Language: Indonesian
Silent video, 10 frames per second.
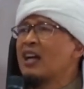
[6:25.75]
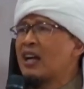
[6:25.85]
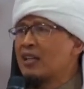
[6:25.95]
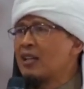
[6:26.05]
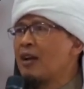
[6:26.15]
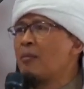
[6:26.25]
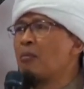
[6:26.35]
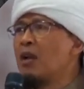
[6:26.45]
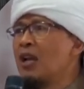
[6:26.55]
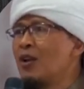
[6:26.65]
karena
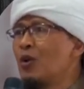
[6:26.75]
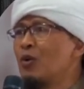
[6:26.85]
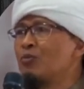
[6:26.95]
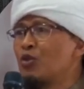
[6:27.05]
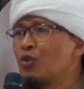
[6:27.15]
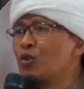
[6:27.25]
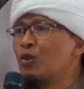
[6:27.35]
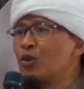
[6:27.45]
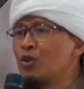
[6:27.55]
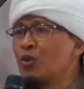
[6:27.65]
belum
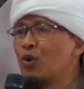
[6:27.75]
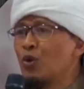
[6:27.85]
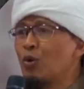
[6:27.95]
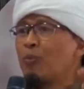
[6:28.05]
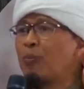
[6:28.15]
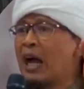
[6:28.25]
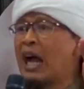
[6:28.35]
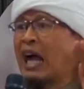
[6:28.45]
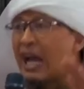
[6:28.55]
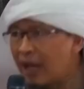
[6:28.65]
sungguh-sungguh
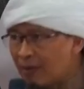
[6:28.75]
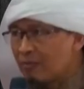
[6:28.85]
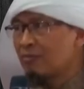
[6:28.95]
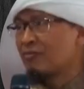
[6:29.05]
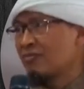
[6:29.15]
paham.